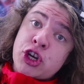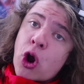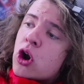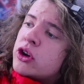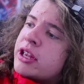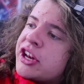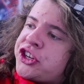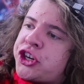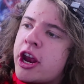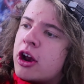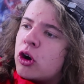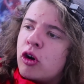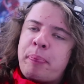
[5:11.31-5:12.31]
jogo de
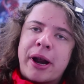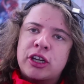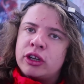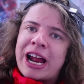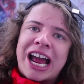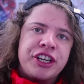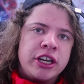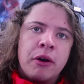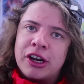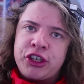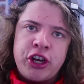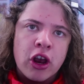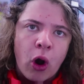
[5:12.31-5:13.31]
tiro, o personagem
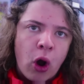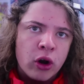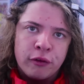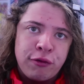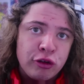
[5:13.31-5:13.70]
não atirou, não